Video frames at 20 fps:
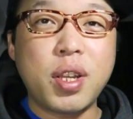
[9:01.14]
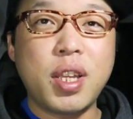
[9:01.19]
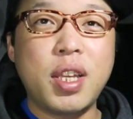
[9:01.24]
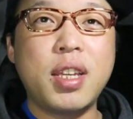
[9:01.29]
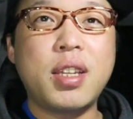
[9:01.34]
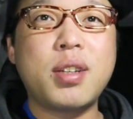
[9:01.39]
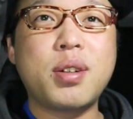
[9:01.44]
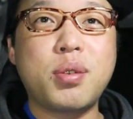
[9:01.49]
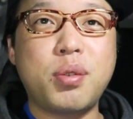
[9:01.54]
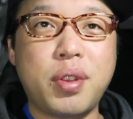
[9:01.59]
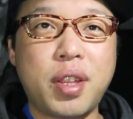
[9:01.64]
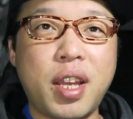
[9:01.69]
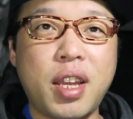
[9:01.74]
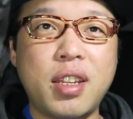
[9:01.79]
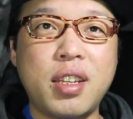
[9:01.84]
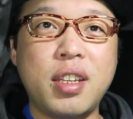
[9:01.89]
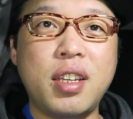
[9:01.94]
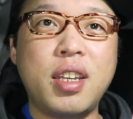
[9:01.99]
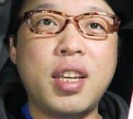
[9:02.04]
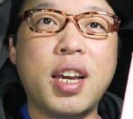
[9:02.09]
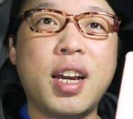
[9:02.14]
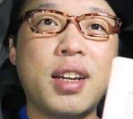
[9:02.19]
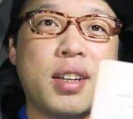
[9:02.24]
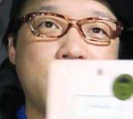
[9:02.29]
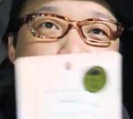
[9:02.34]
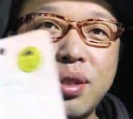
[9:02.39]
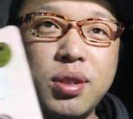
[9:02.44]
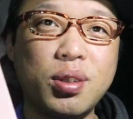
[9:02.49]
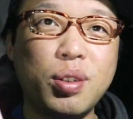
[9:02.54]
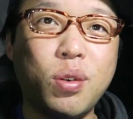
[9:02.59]
これいっこでにひゃ
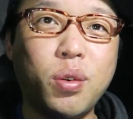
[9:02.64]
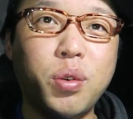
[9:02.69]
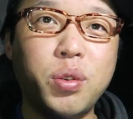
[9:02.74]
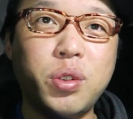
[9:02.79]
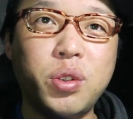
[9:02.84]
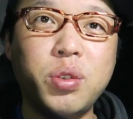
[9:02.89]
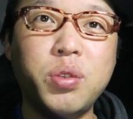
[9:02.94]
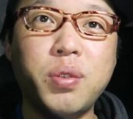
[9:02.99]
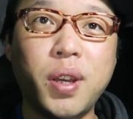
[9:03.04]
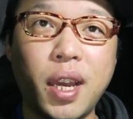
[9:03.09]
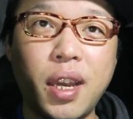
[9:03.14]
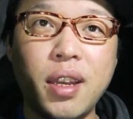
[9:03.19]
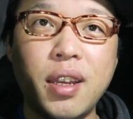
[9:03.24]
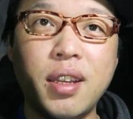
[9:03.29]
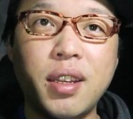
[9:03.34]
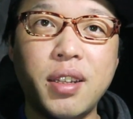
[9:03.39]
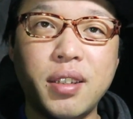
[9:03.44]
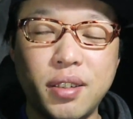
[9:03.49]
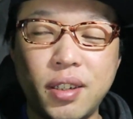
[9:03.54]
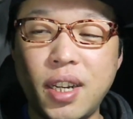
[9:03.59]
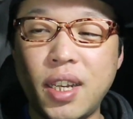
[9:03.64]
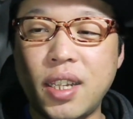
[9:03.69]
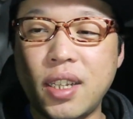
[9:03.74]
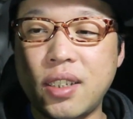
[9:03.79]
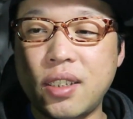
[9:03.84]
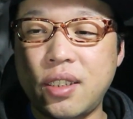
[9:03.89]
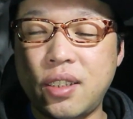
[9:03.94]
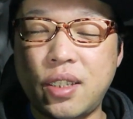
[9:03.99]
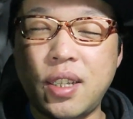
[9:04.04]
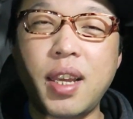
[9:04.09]
くごじゅうえんぐらい
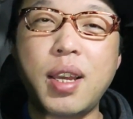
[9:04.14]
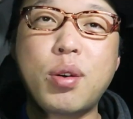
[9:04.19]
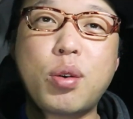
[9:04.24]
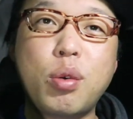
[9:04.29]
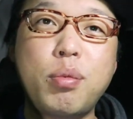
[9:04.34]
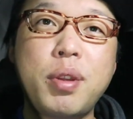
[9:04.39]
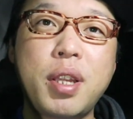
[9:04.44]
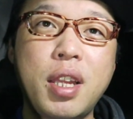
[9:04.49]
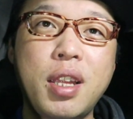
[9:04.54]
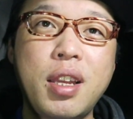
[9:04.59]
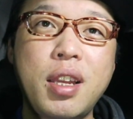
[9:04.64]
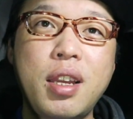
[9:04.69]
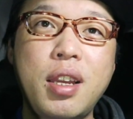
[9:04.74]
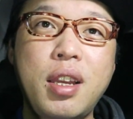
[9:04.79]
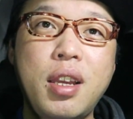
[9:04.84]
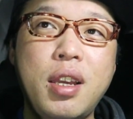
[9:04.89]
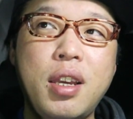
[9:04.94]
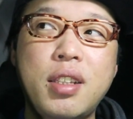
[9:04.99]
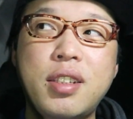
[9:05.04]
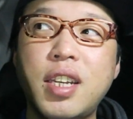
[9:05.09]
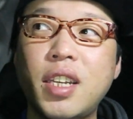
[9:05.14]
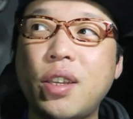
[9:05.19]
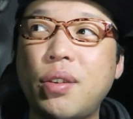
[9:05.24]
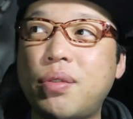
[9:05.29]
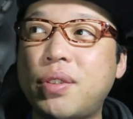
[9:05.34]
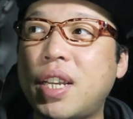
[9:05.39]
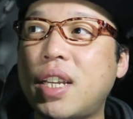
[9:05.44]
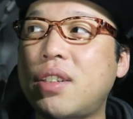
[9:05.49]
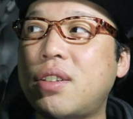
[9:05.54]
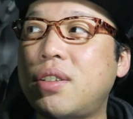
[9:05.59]
です。税込みでね。最
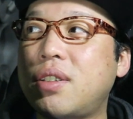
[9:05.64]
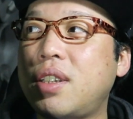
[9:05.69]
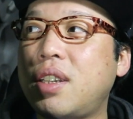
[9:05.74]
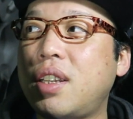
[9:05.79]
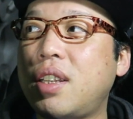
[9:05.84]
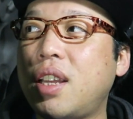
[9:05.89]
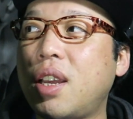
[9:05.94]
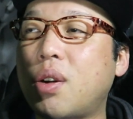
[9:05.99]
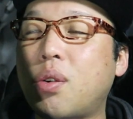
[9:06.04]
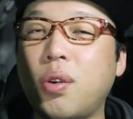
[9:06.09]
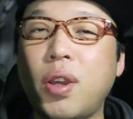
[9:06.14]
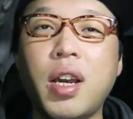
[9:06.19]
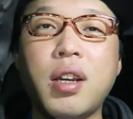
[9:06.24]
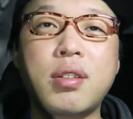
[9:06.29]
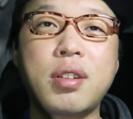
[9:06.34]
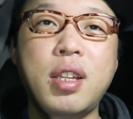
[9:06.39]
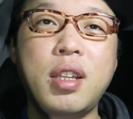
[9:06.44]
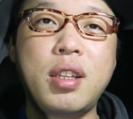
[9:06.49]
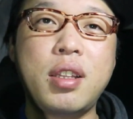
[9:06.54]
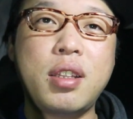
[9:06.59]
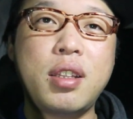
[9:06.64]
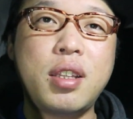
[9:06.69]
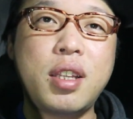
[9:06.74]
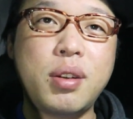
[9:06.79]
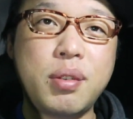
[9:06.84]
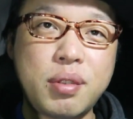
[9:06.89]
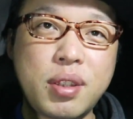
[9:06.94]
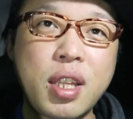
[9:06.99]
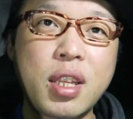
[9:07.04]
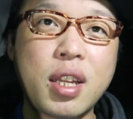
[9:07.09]
近ふたついりでごひゃくえん
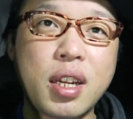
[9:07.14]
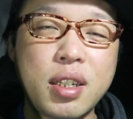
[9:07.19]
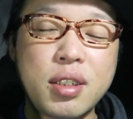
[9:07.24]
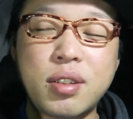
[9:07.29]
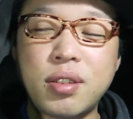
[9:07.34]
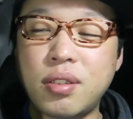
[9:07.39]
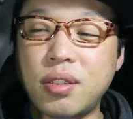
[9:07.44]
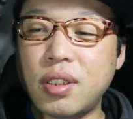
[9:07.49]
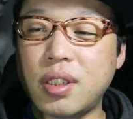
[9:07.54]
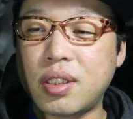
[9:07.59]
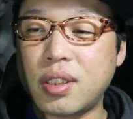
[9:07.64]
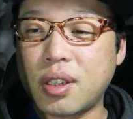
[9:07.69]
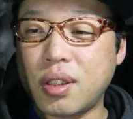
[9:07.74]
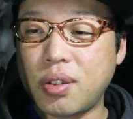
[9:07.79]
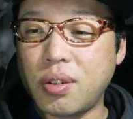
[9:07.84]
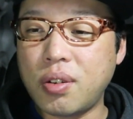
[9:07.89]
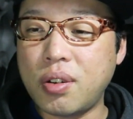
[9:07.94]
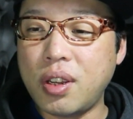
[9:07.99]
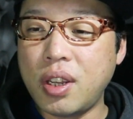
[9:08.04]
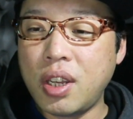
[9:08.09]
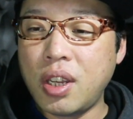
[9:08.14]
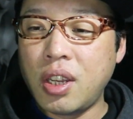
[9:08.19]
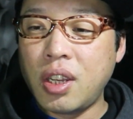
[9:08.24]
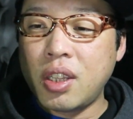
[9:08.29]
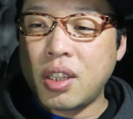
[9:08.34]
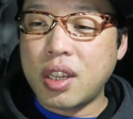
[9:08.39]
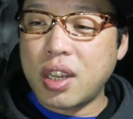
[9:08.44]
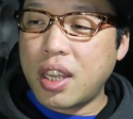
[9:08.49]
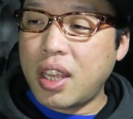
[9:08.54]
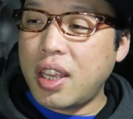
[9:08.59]
で売ってたりするんですけど、
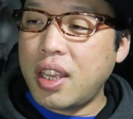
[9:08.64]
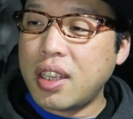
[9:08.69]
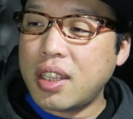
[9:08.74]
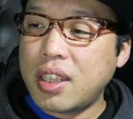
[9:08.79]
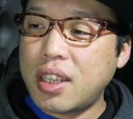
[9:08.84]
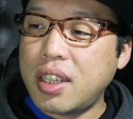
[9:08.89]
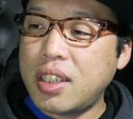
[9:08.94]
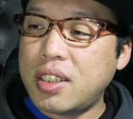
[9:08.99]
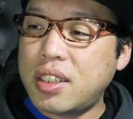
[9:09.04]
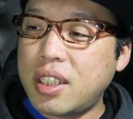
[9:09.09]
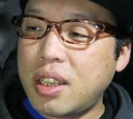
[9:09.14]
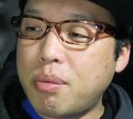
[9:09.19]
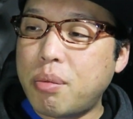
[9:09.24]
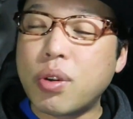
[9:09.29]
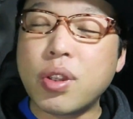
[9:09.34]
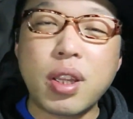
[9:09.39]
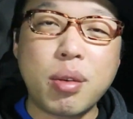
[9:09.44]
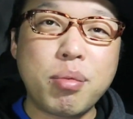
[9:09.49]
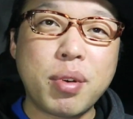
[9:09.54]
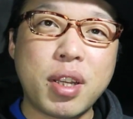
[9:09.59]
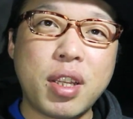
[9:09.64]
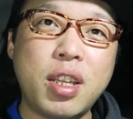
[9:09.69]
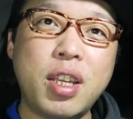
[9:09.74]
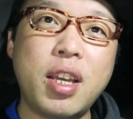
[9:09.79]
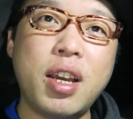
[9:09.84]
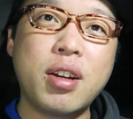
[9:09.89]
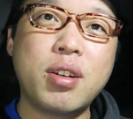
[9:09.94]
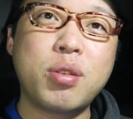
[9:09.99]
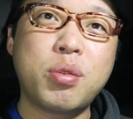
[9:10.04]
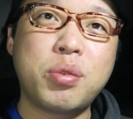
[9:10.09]
平均してもう今
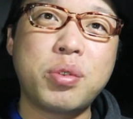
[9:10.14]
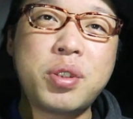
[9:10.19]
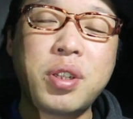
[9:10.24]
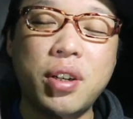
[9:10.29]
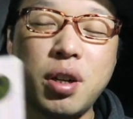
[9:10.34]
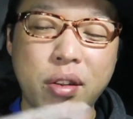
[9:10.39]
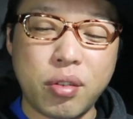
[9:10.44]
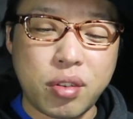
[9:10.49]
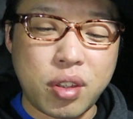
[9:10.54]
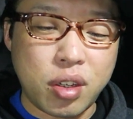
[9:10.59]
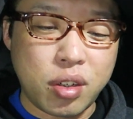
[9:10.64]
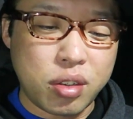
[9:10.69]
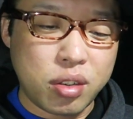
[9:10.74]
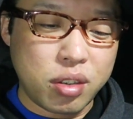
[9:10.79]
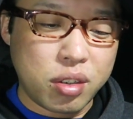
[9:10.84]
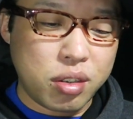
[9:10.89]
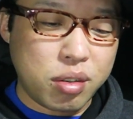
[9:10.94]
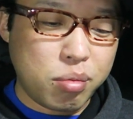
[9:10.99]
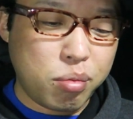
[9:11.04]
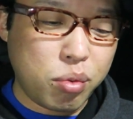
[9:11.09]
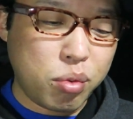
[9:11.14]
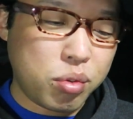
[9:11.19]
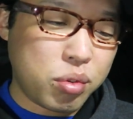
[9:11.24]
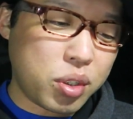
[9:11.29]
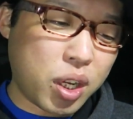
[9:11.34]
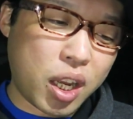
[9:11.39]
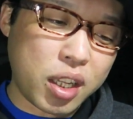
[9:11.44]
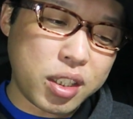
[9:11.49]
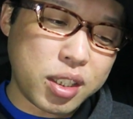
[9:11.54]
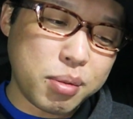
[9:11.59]
にひゃくごじゅうえんぐらい売ってる。も
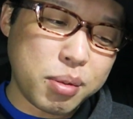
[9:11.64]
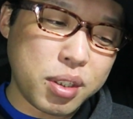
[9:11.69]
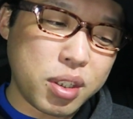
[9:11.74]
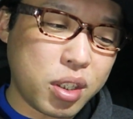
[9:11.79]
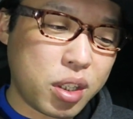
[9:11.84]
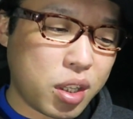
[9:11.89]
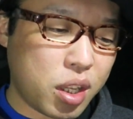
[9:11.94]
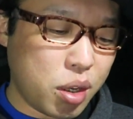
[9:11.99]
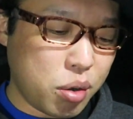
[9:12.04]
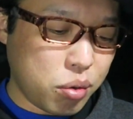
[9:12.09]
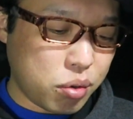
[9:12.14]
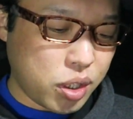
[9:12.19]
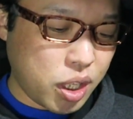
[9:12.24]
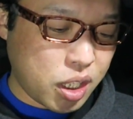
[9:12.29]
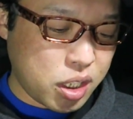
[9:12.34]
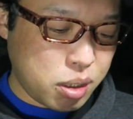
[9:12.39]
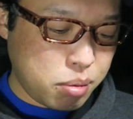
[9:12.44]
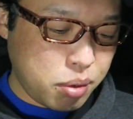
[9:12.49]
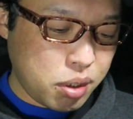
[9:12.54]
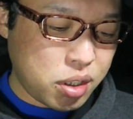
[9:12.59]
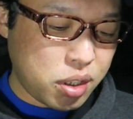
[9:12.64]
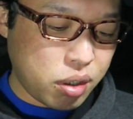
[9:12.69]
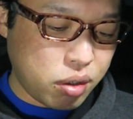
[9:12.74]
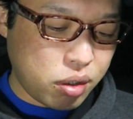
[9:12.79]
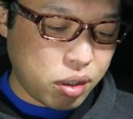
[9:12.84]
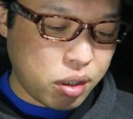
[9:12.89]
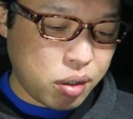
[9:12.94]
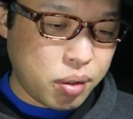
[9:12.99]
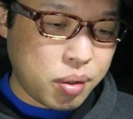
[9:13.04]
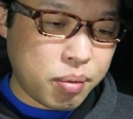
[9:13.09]
う発売されて結構経ちまし
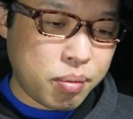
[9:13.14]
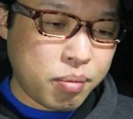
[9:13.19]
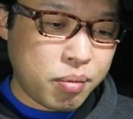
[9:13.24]
たよね。